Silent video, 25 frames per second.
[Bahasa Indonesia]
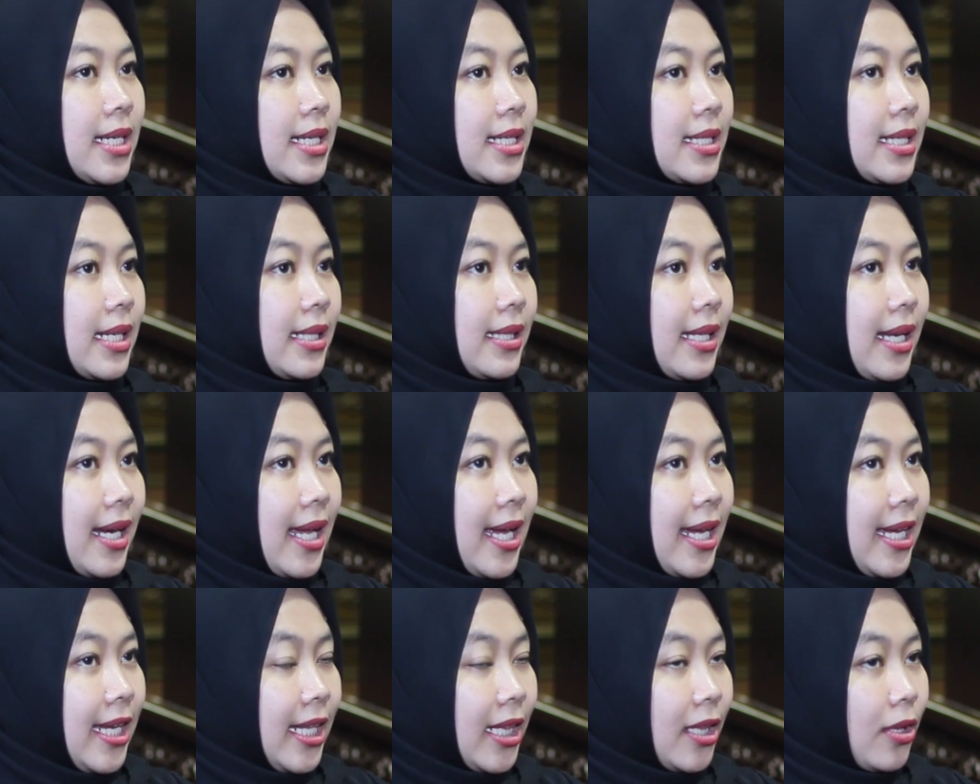
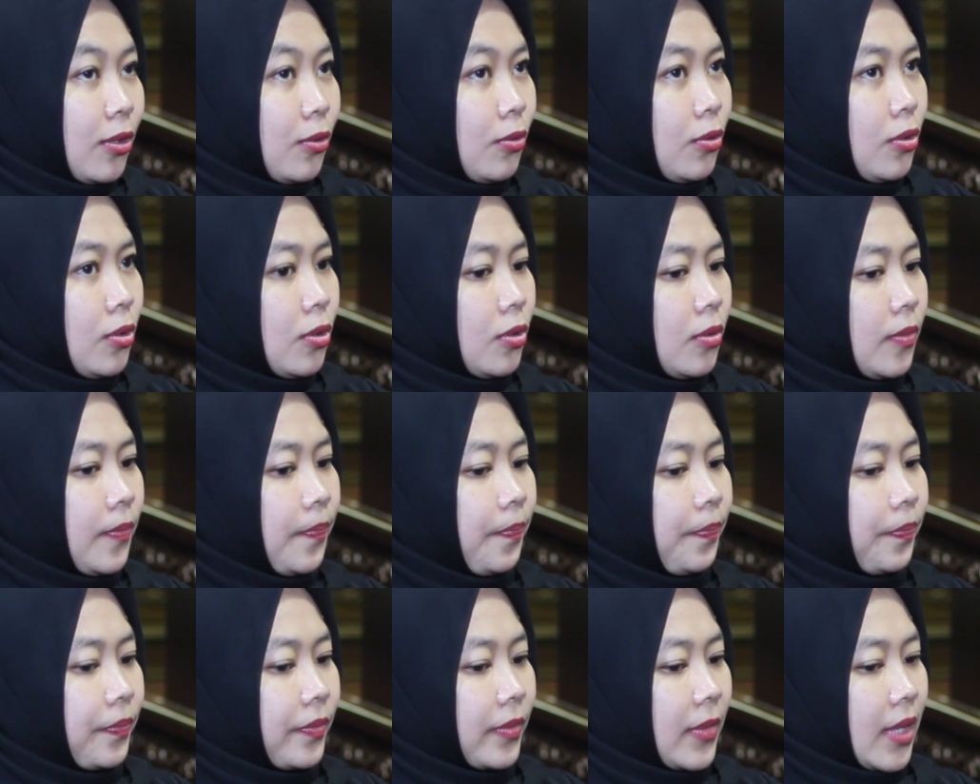Setelah itu
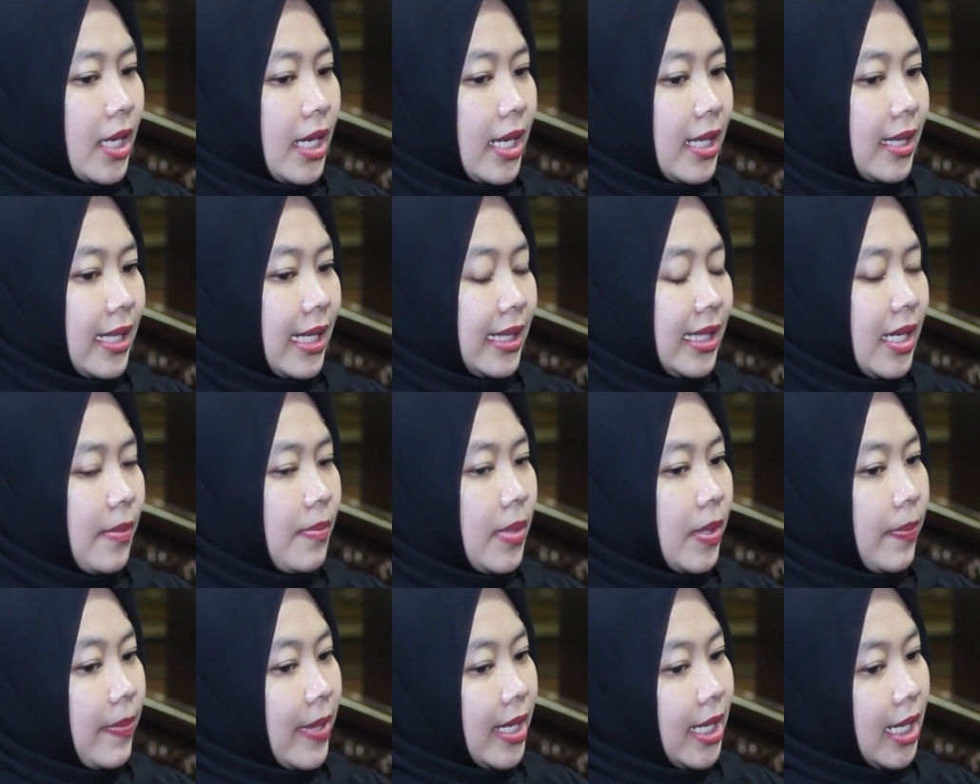teteh
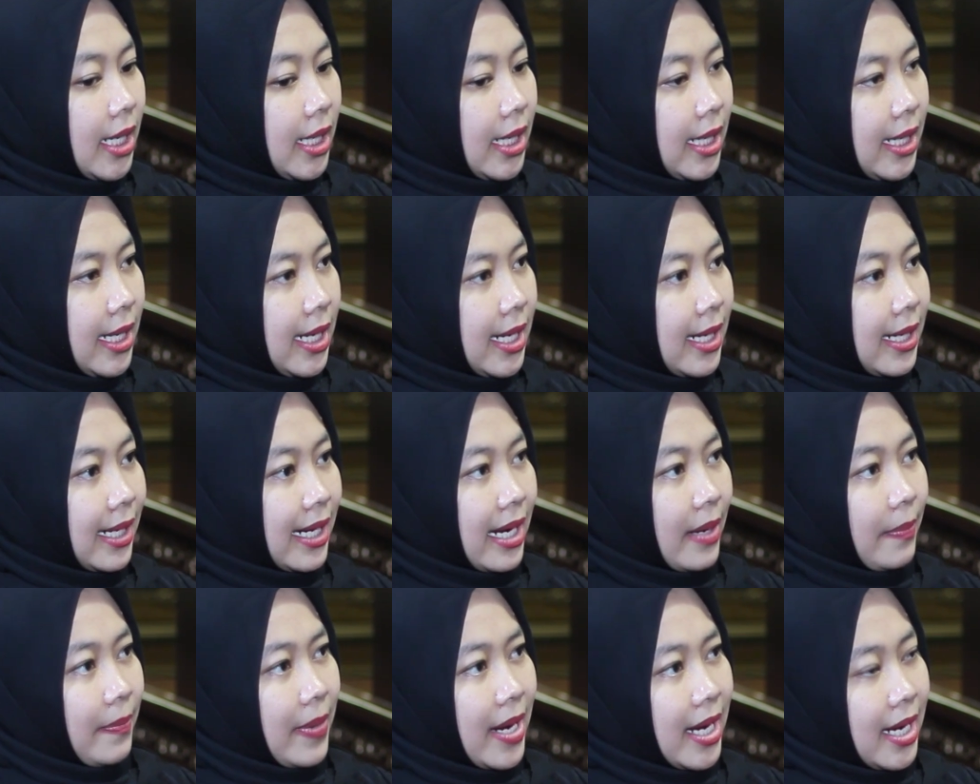berpikir gini,
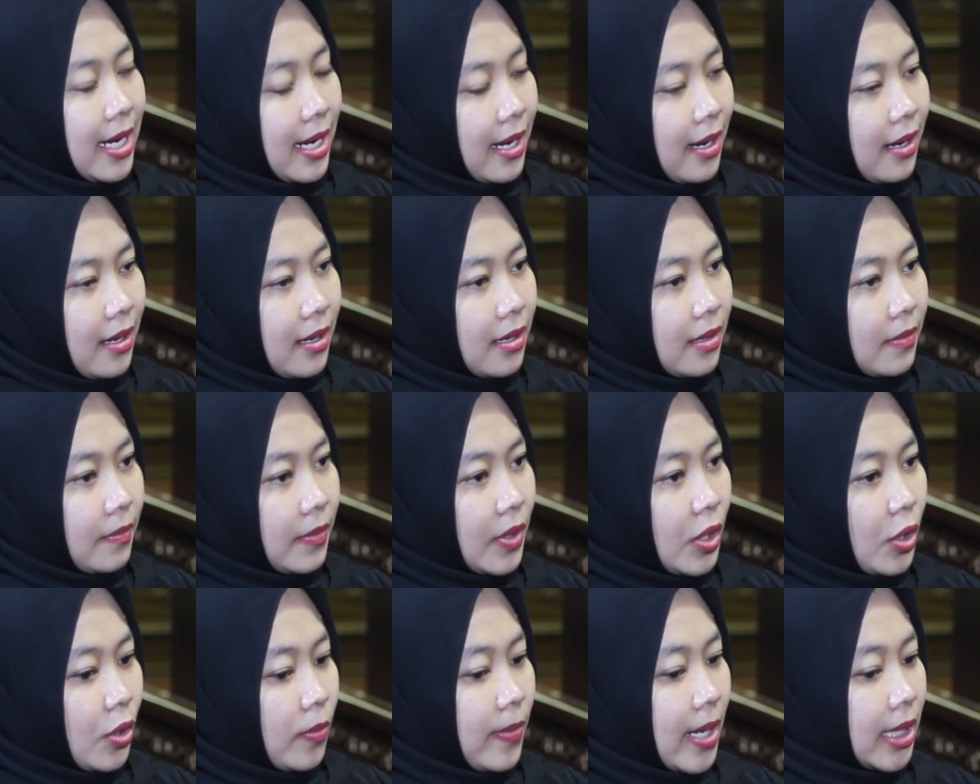kenapa ya
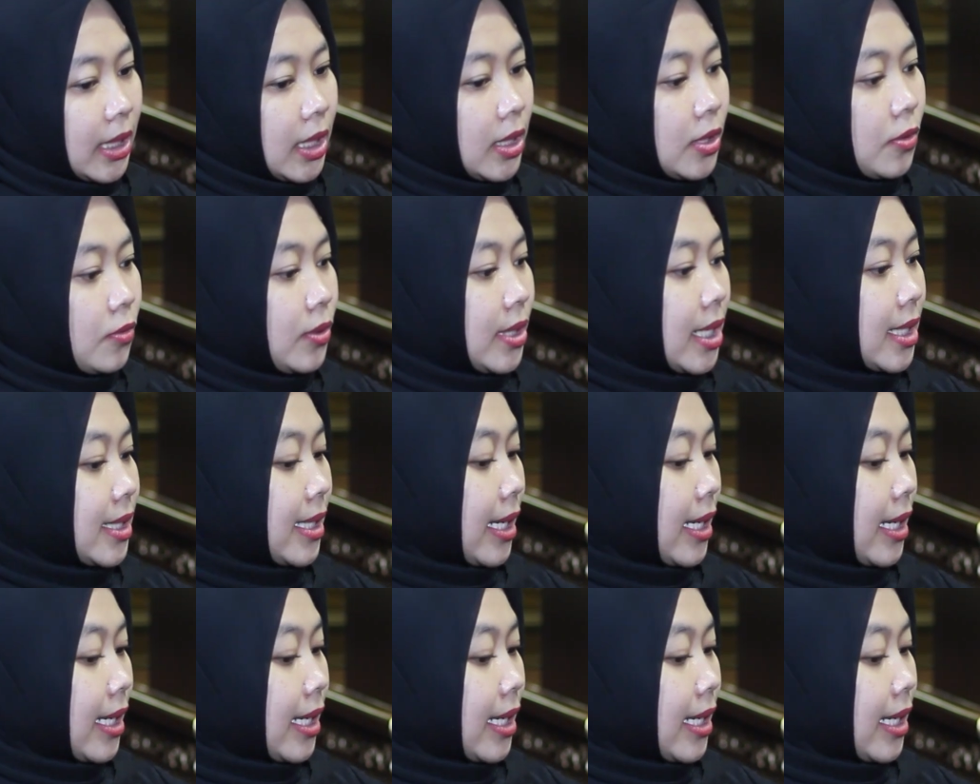pengobatan udah